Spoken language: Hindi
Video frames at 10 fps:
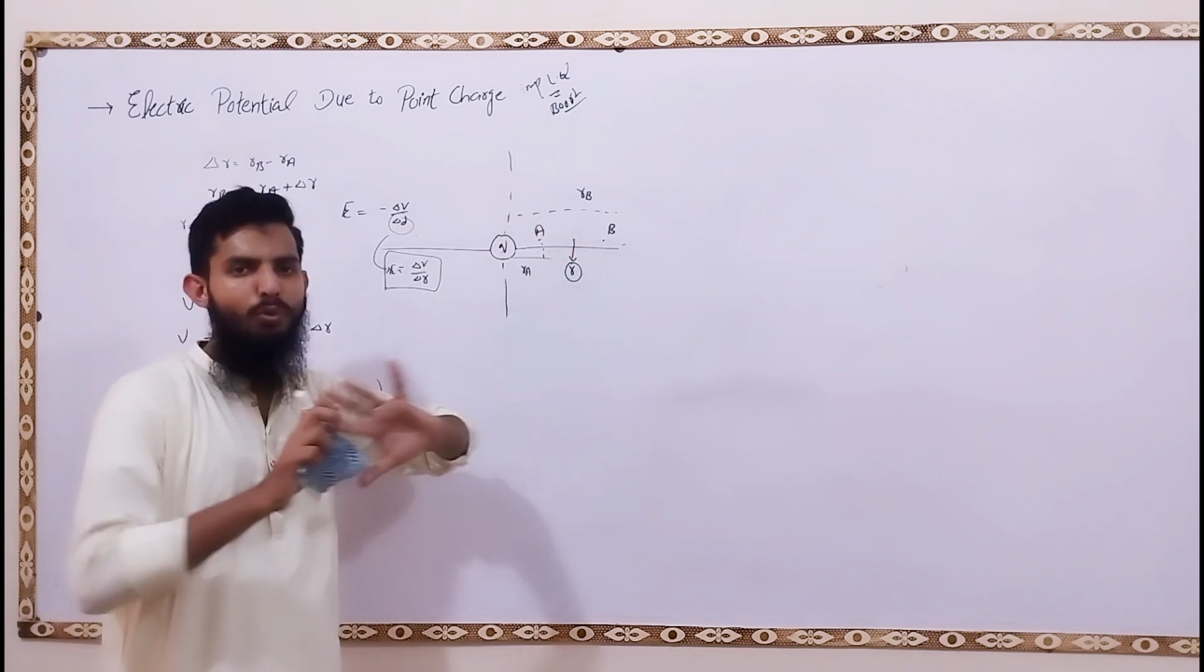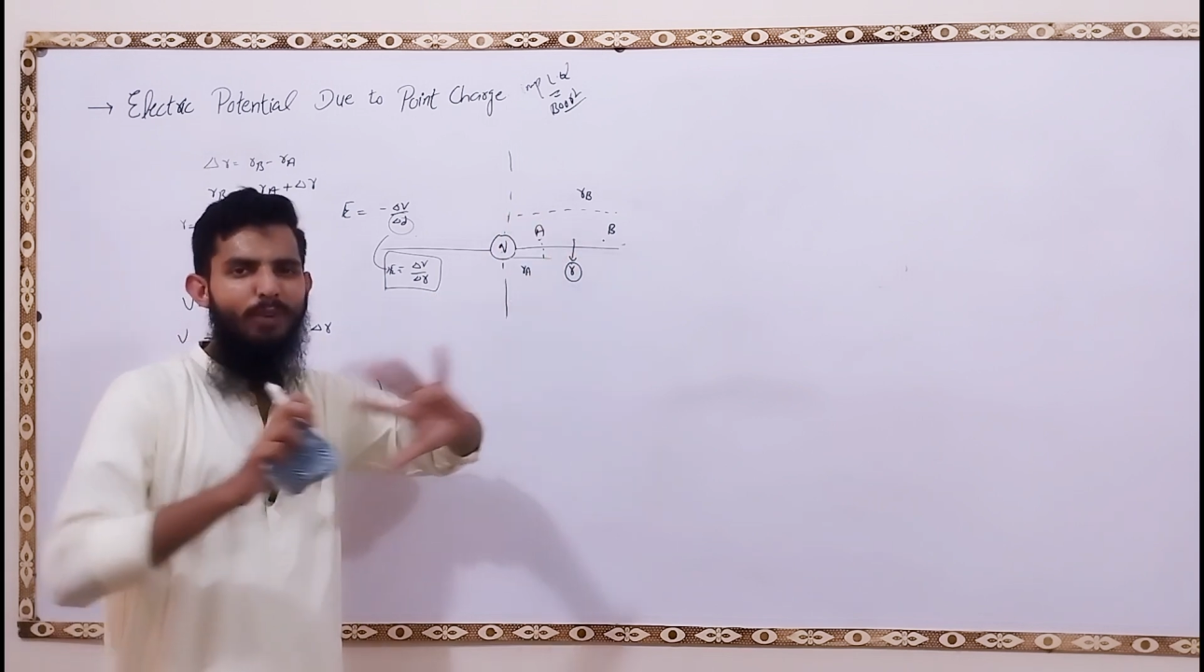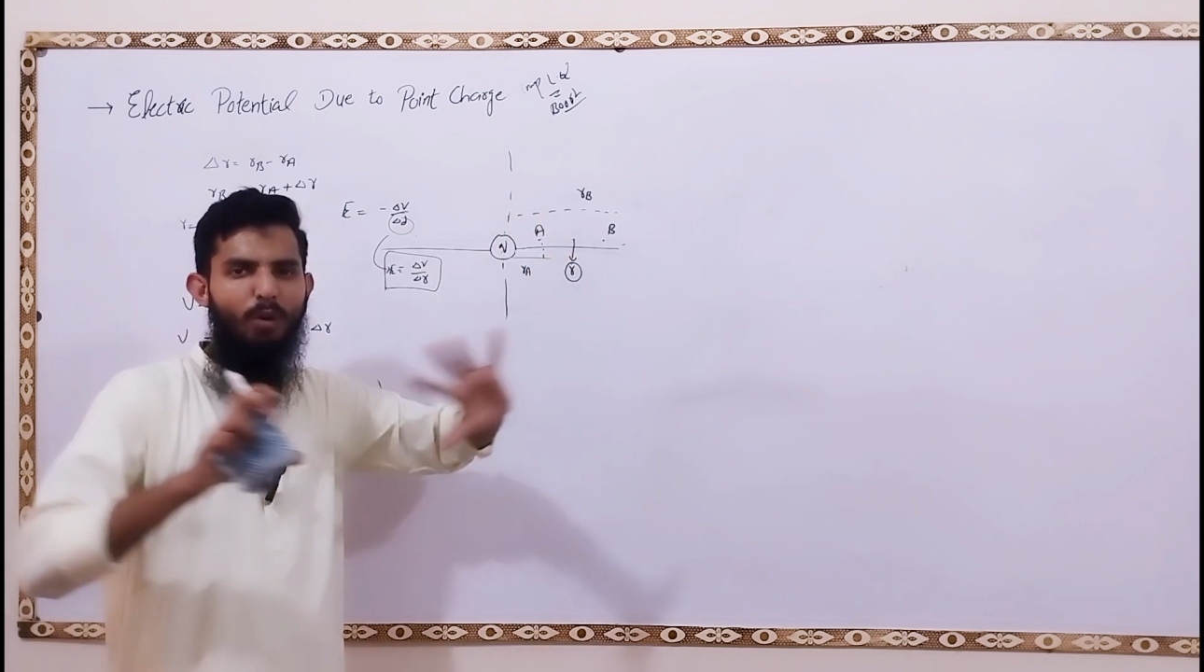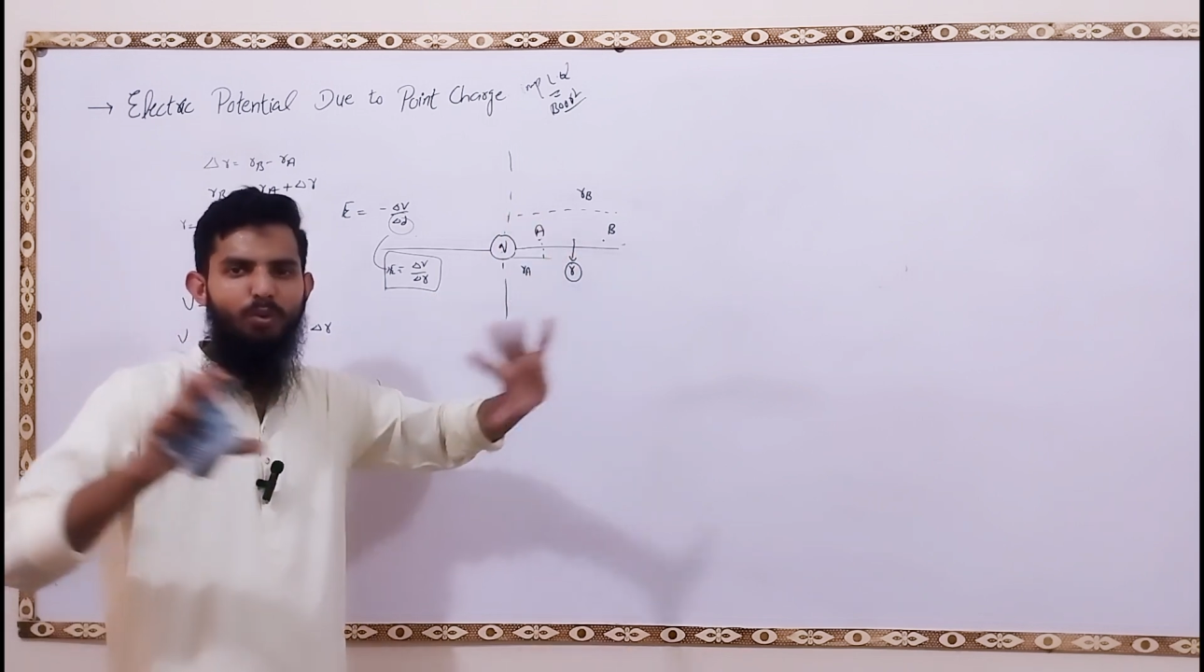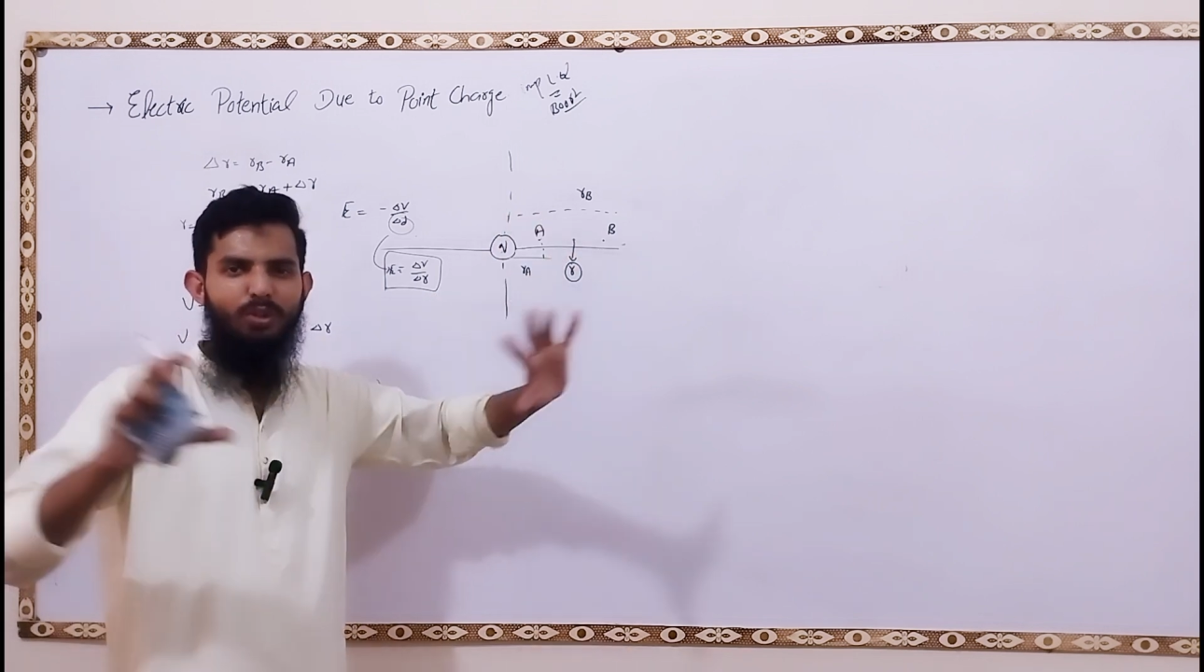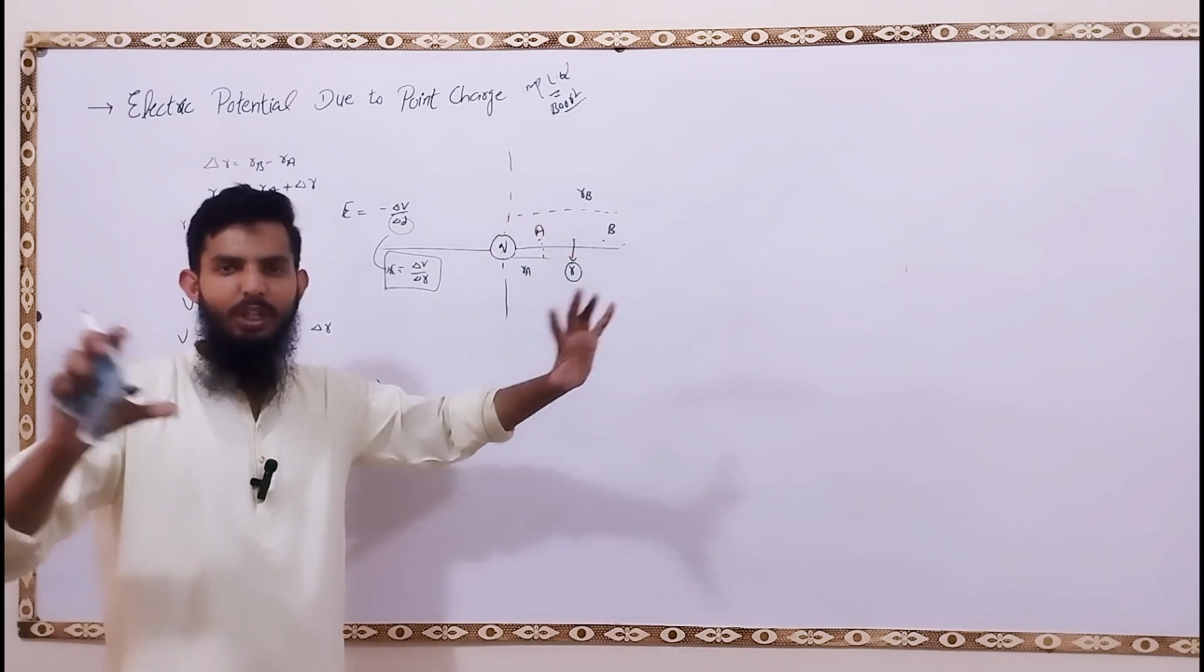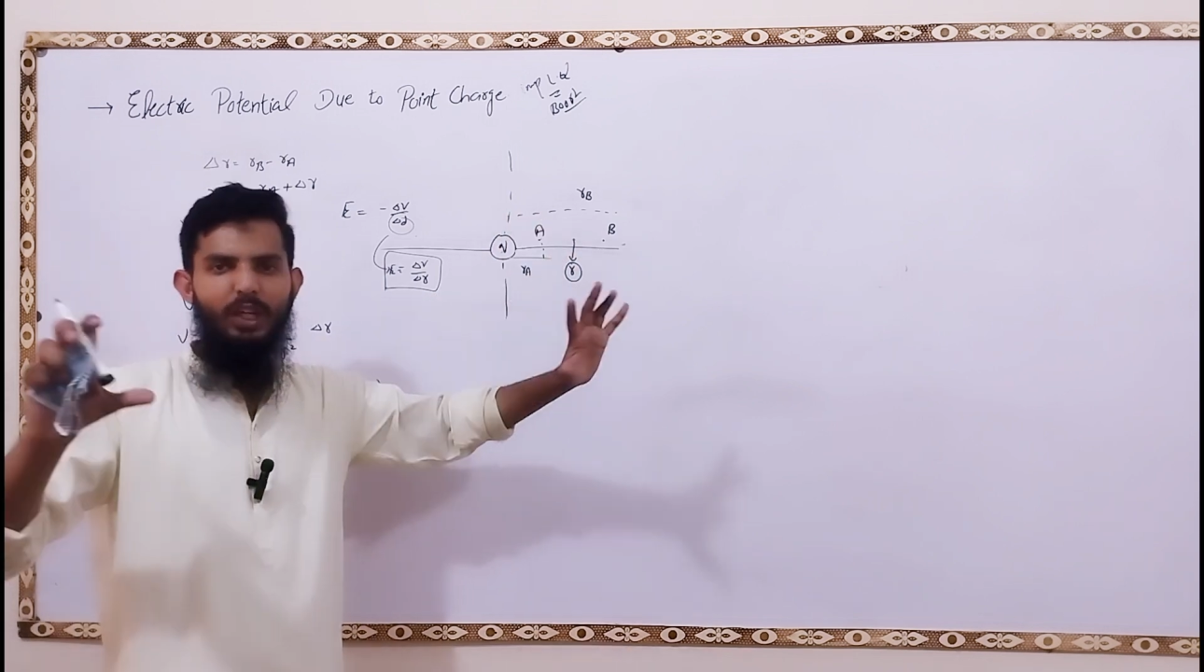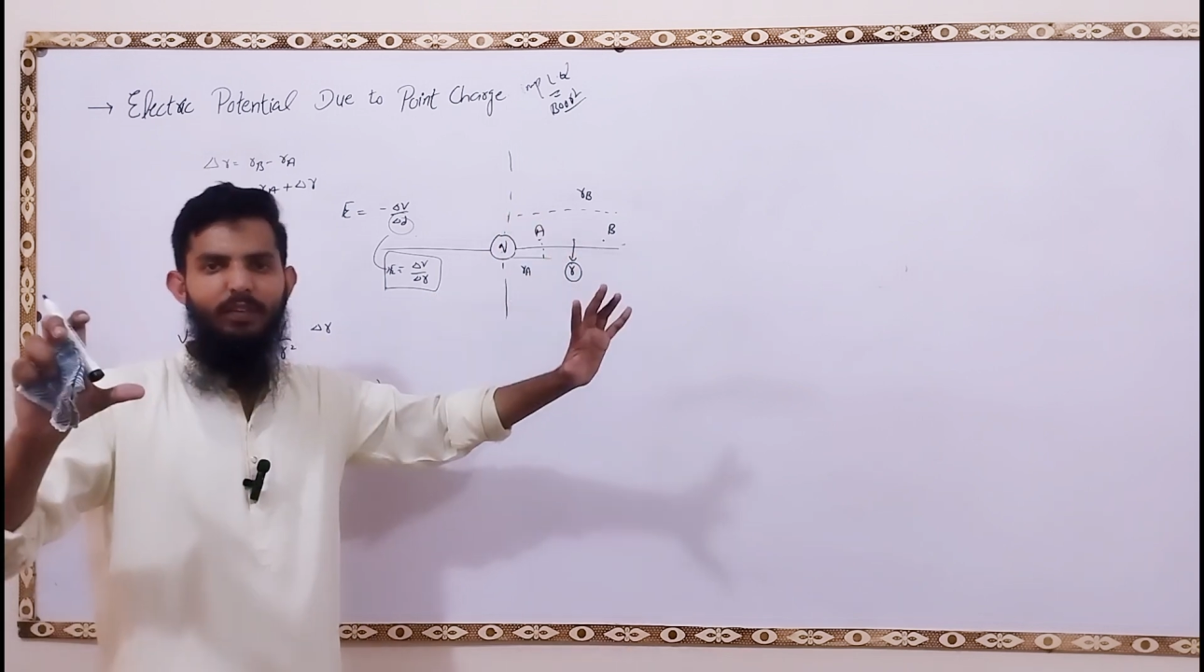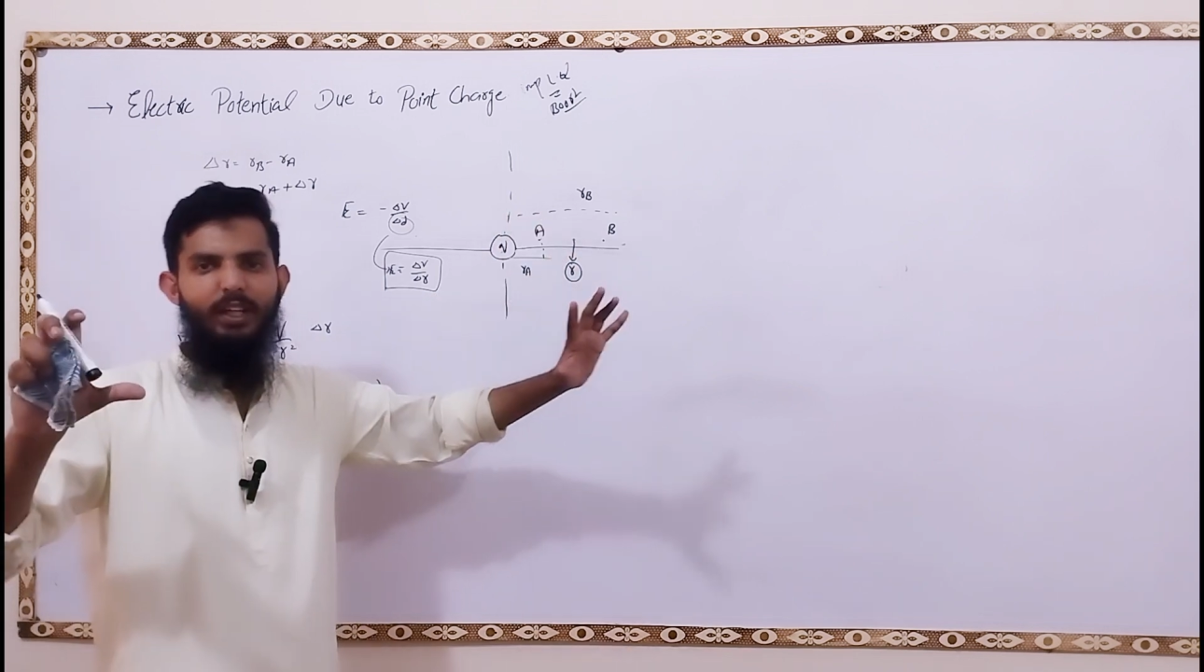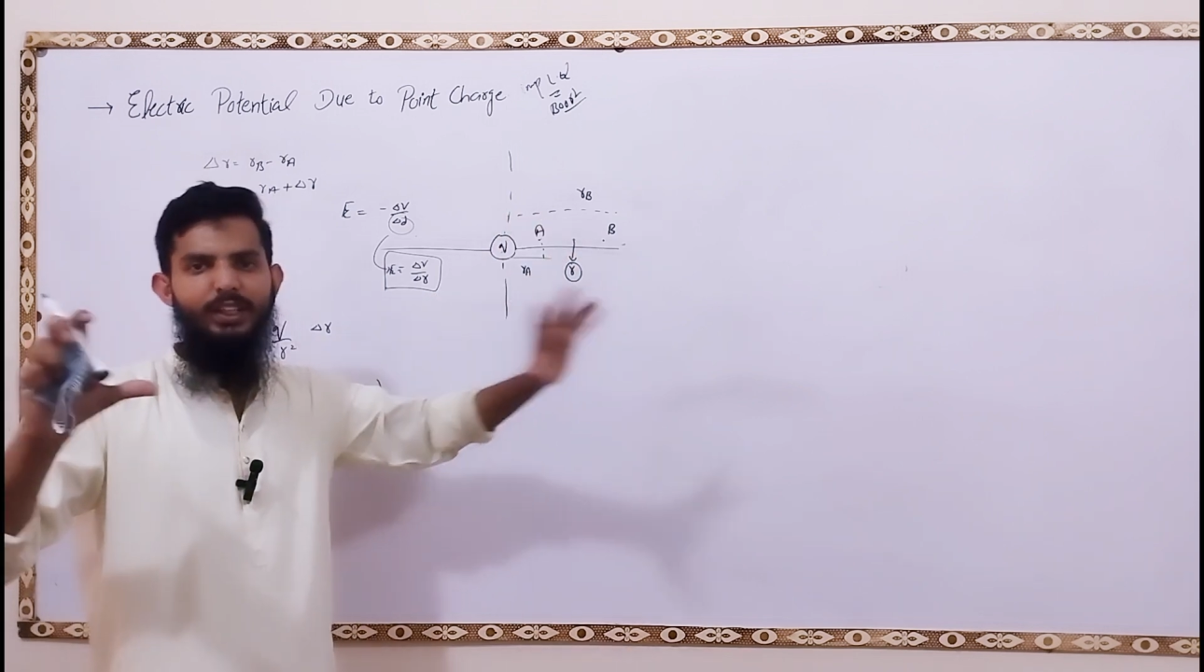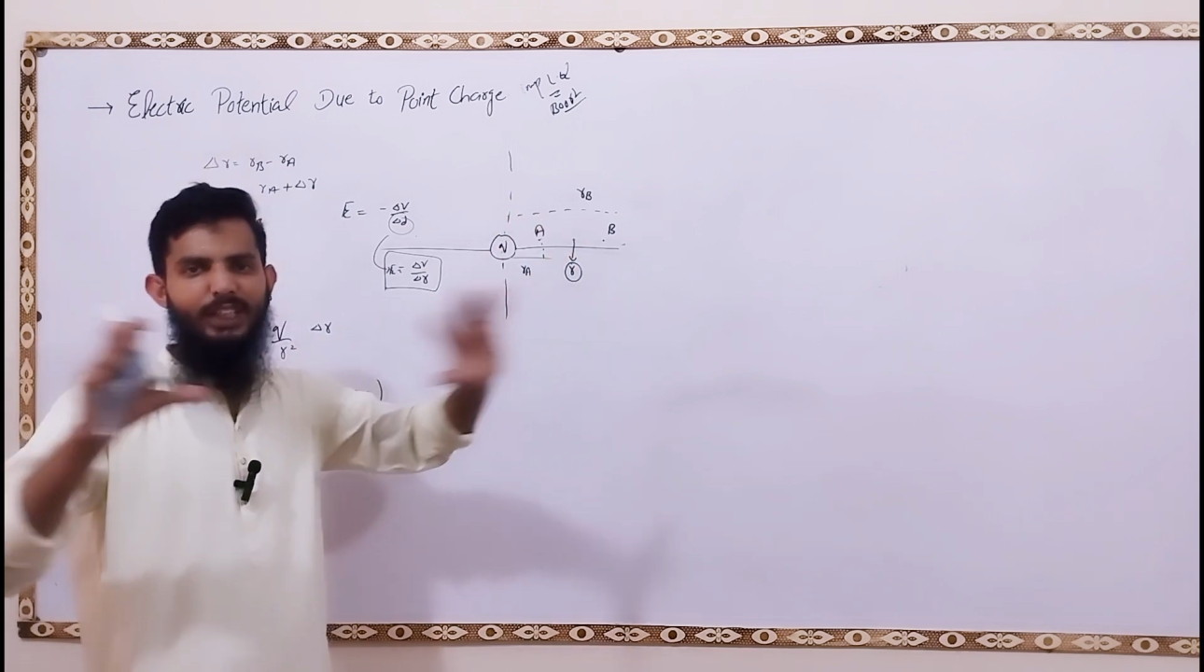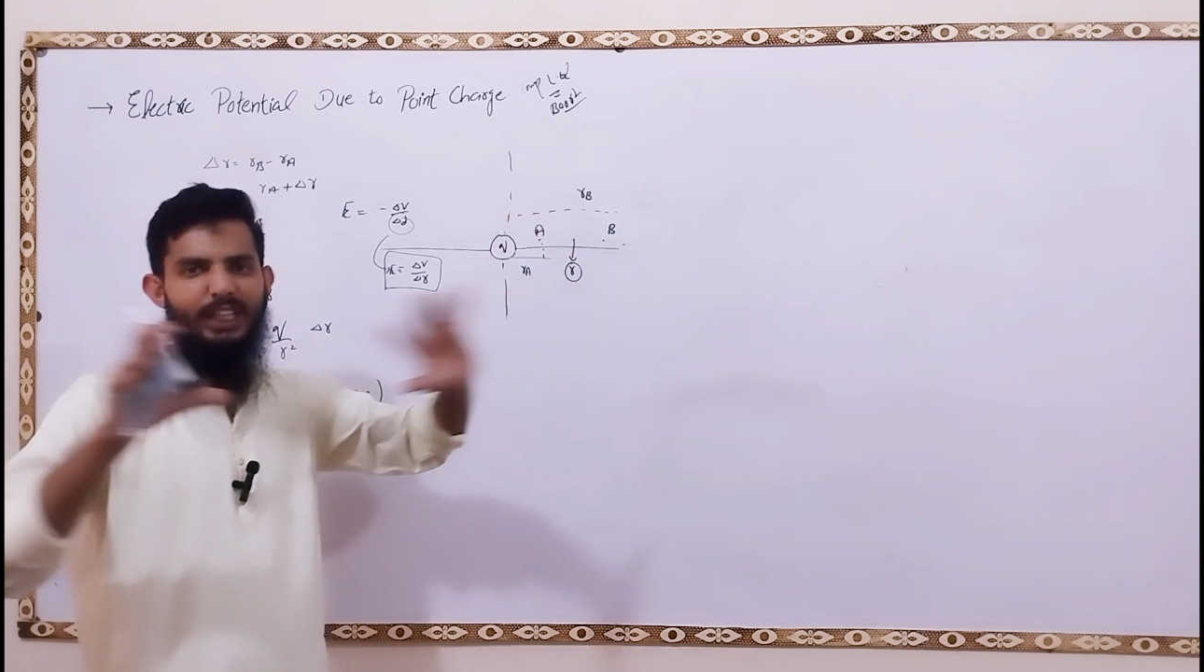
जूम आउट किया हुआ है